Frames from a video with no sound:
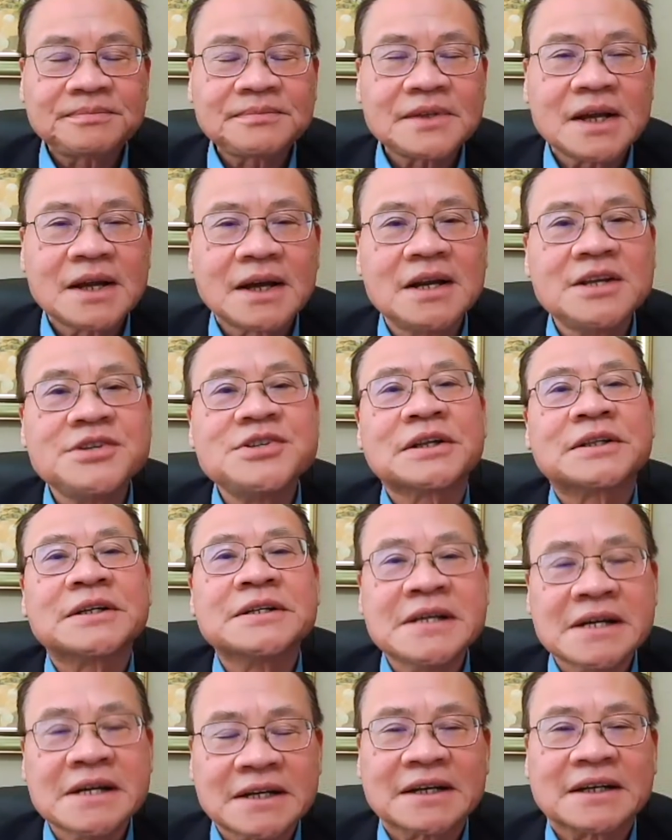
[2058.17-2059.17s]
cái lý do thứ
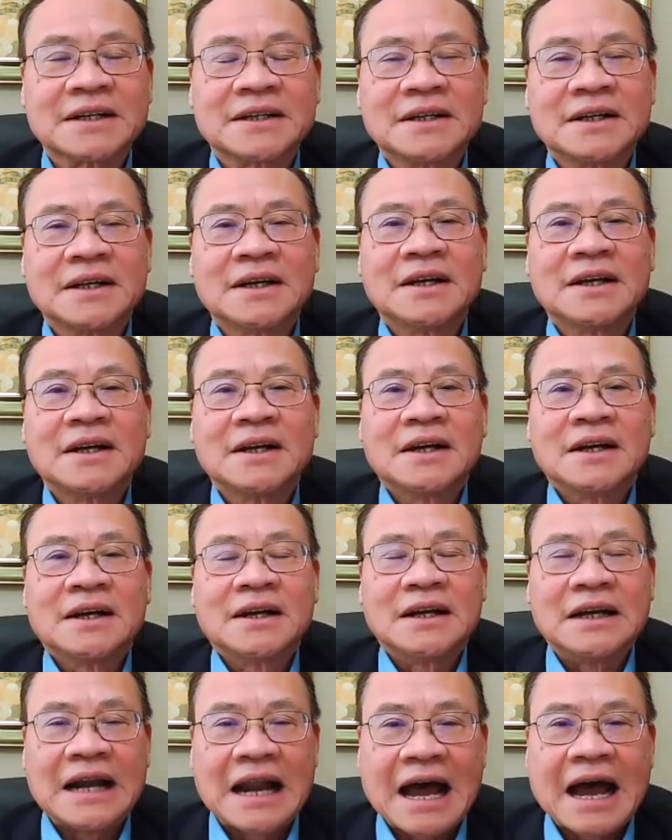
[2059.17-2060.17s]
nhất
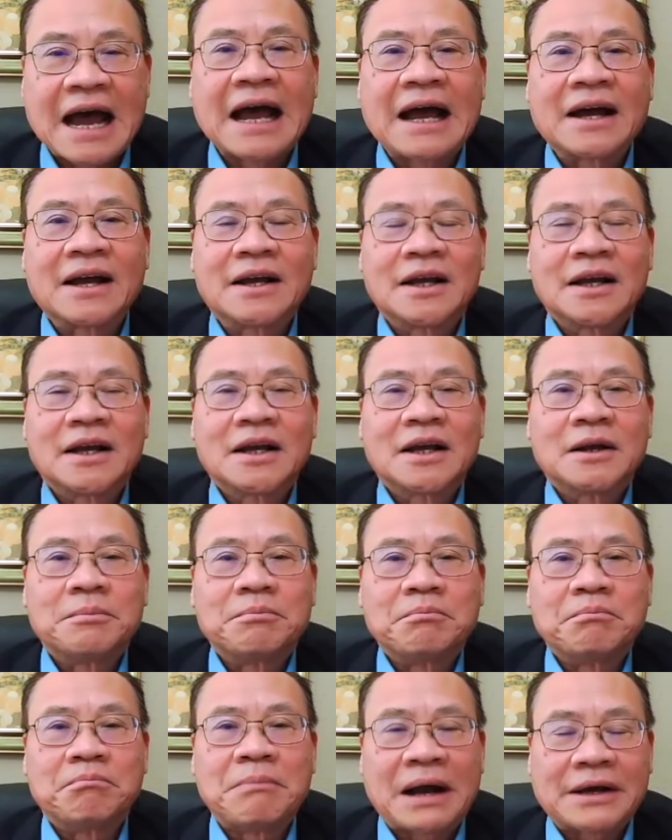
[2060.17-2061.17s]
là
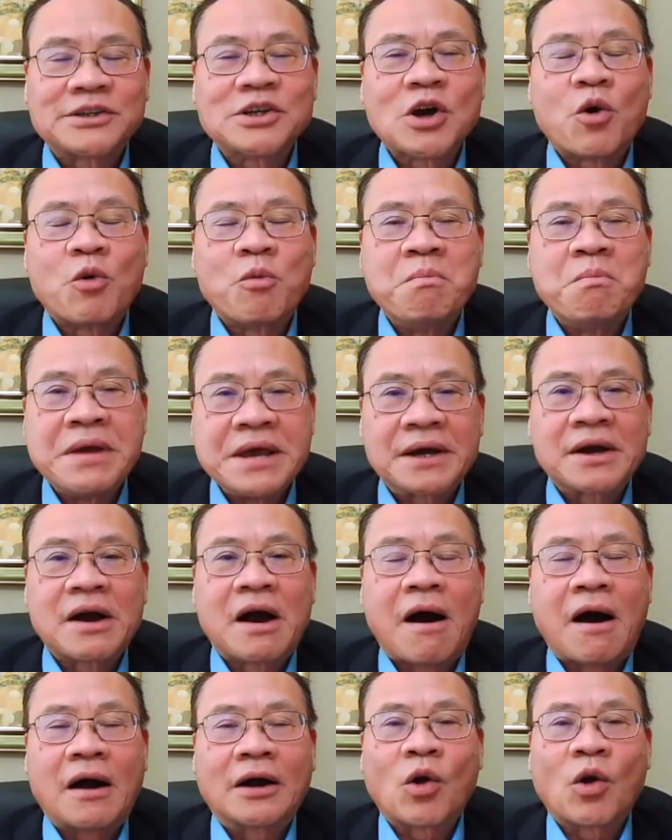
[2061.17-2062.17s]
mặc dầu miệng
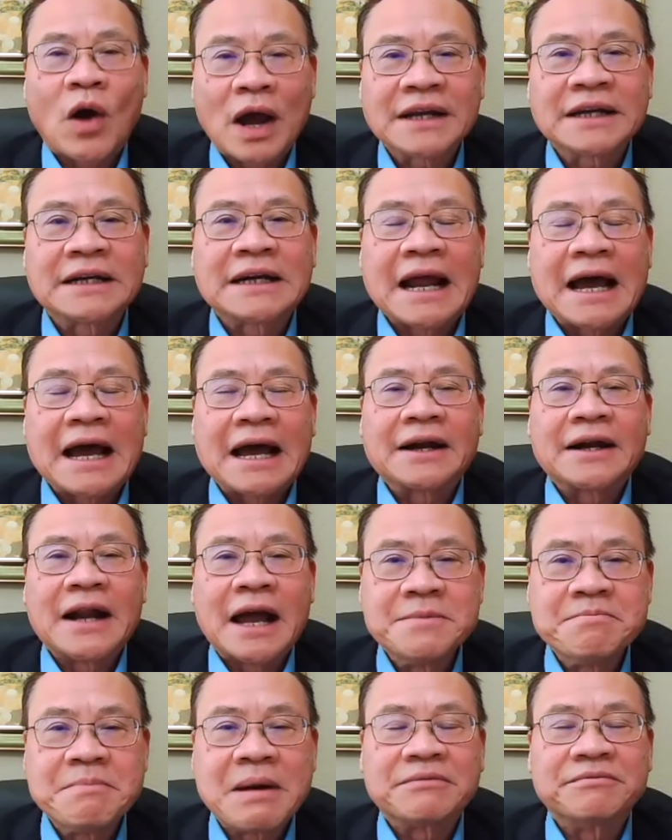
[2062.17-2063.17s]
họ nói là
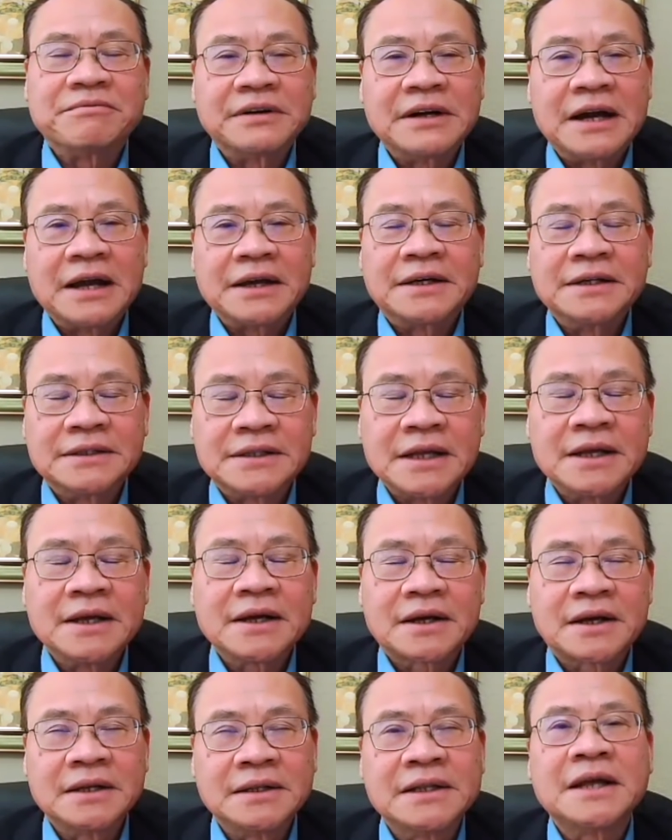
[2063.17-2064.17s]
đẩy mạnh vấn đề kinh
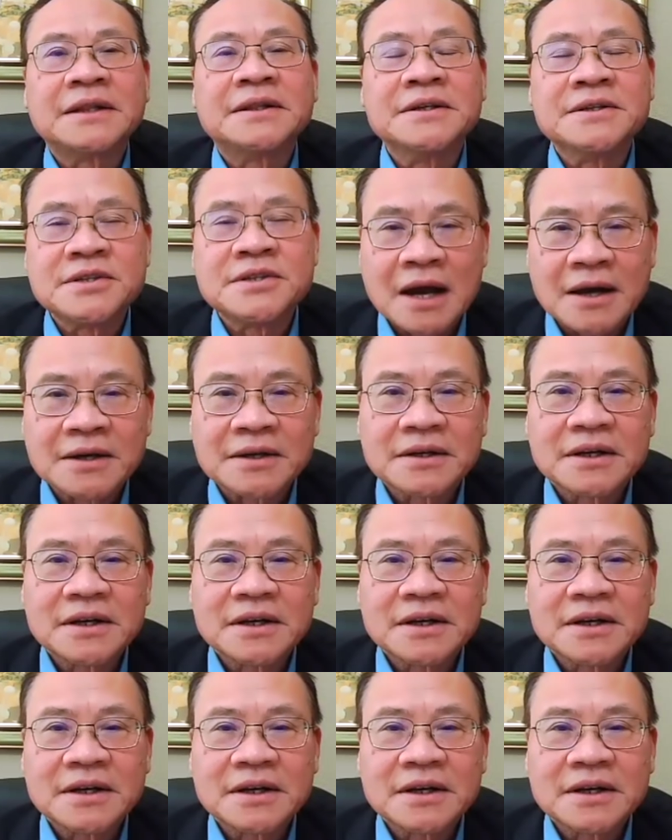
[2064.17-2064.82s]
tế kinh tế tư nhân